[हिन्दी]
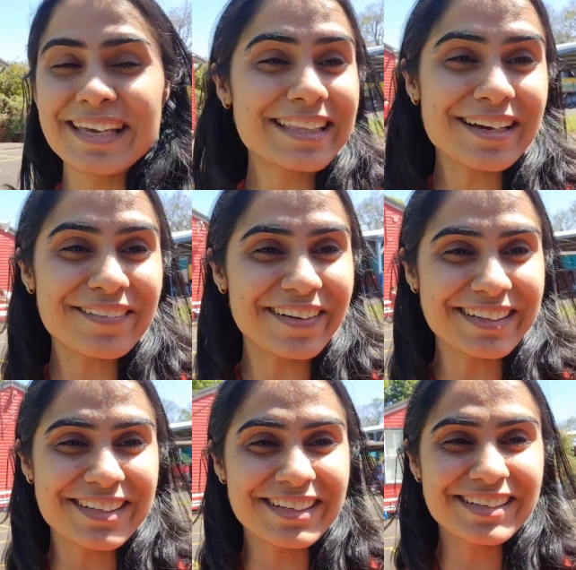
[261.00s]
ये था
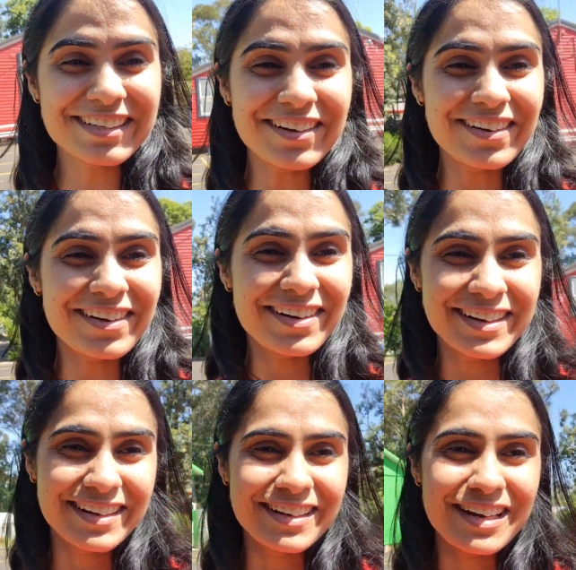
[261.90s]
फंक्शन
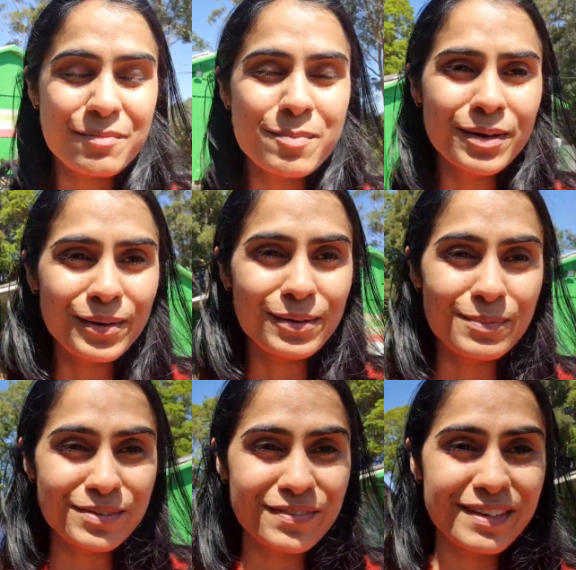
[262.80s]
और अब
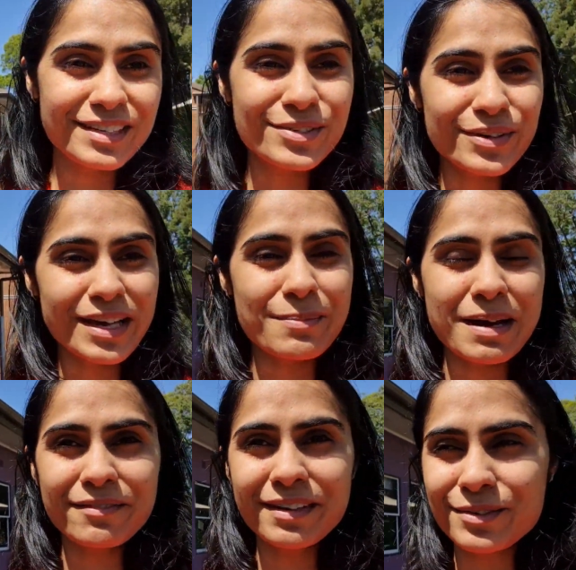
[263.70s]
ऑलमोस्ट फिनिश हो गया
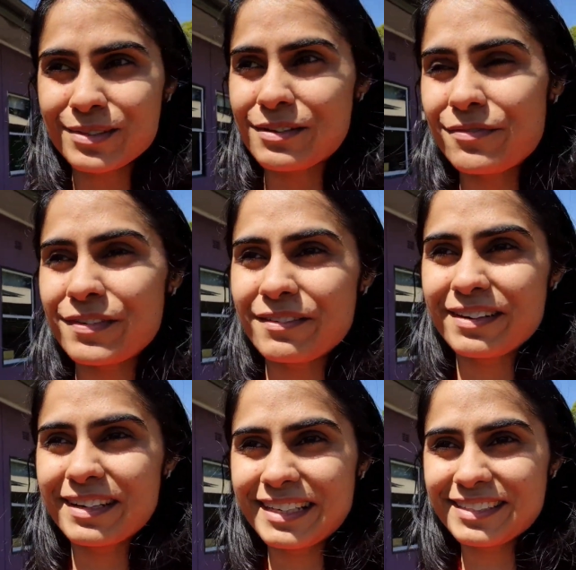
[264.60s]
मैं की उसकी
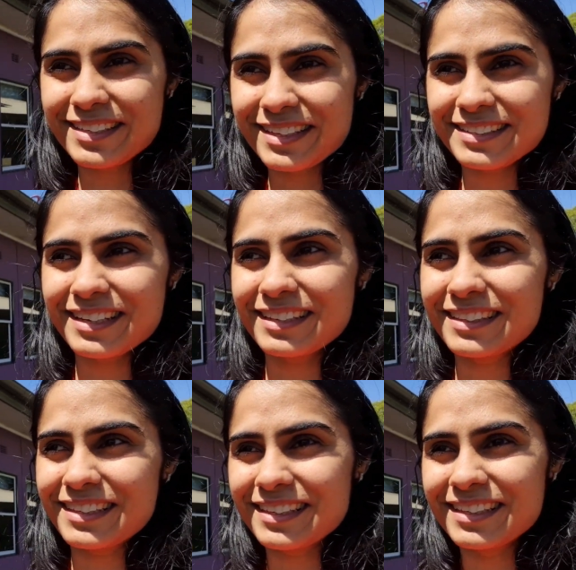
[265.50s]
फेवरेट टीचर के
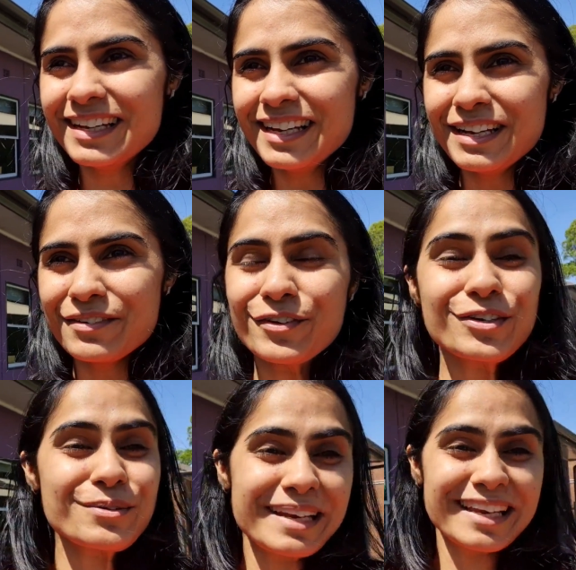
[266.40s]
साथ
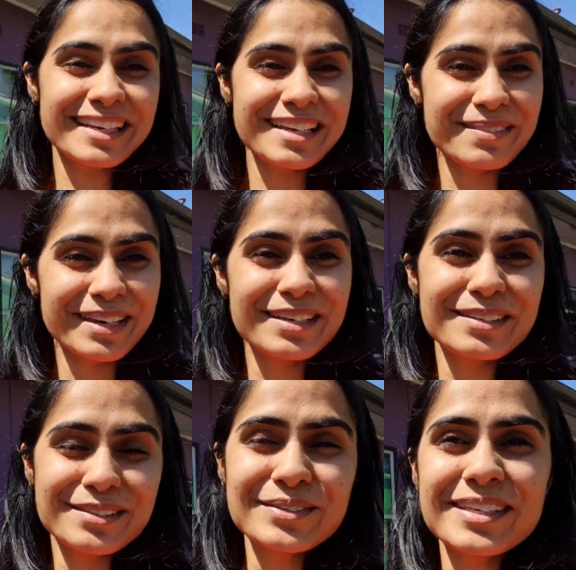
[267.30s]
फ़ोटो भी ले लिया
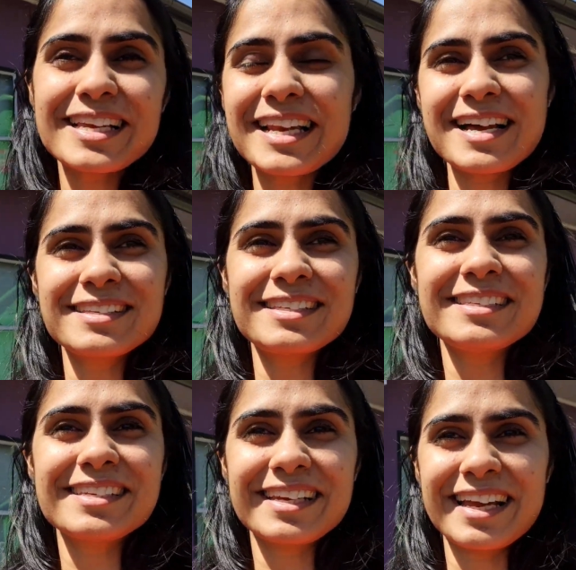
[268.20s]
मैंने उसको उसकी क्लास
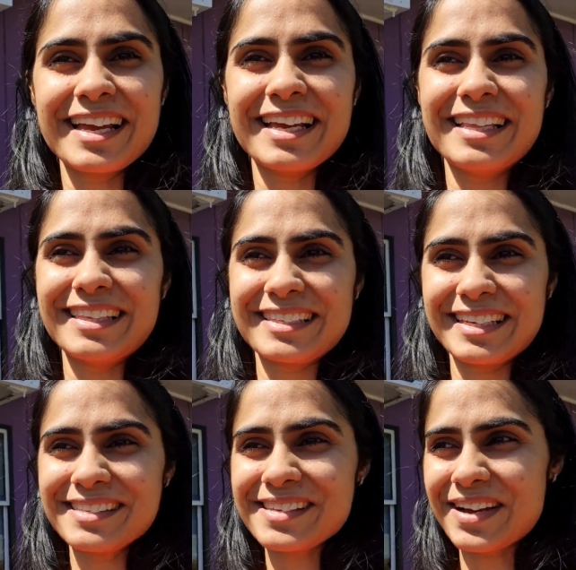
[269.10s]
टीचर है इन द
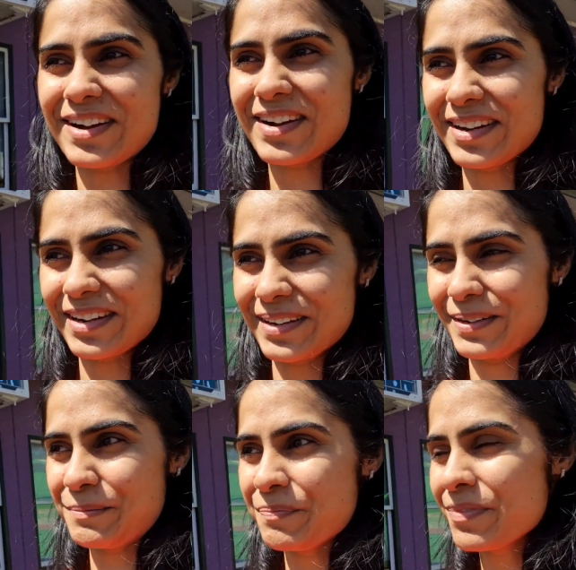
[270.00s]
सेंस
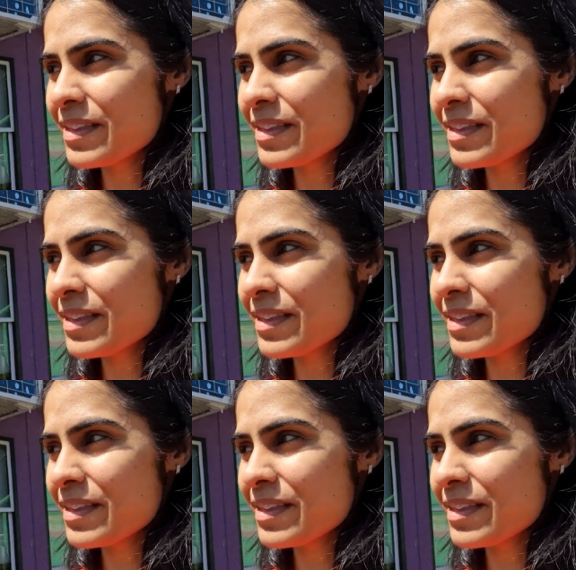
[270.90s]
और